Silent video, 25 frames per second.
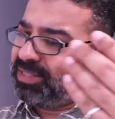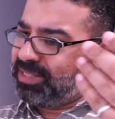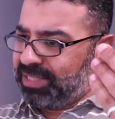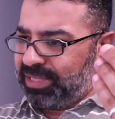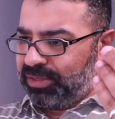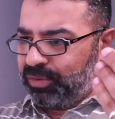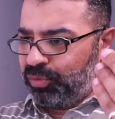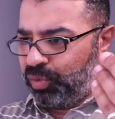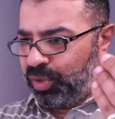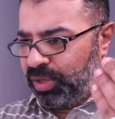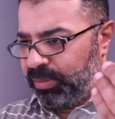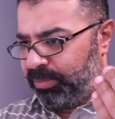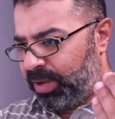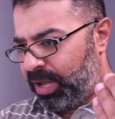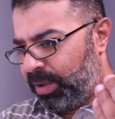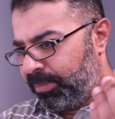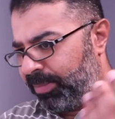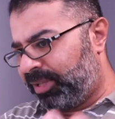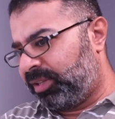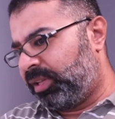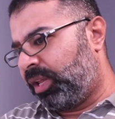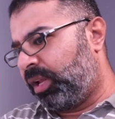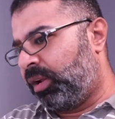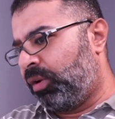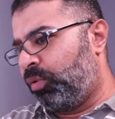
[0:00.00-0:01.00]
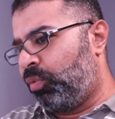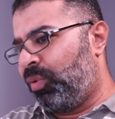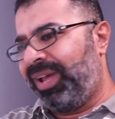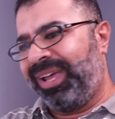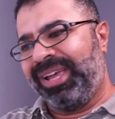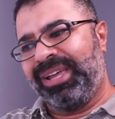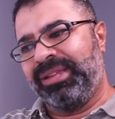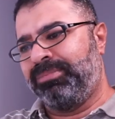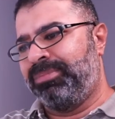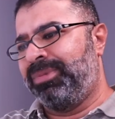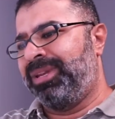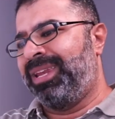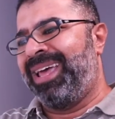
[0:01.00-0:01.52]
انه يبقى بطل
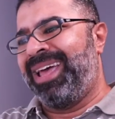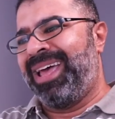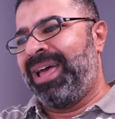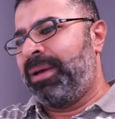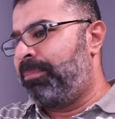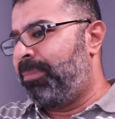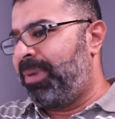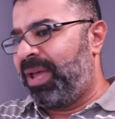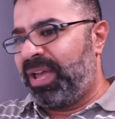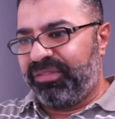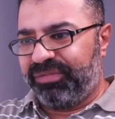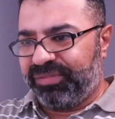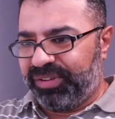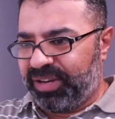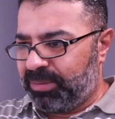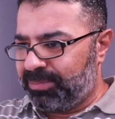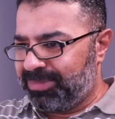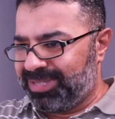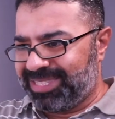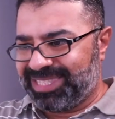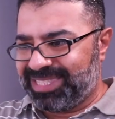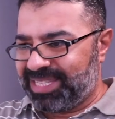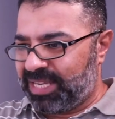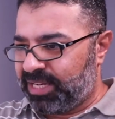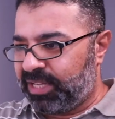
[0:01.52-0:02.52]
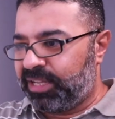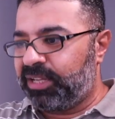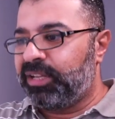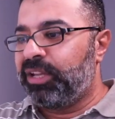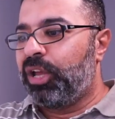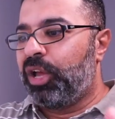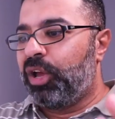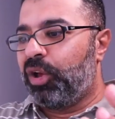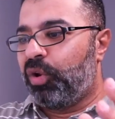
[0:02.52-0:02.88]
واحد من اهم افلام السنة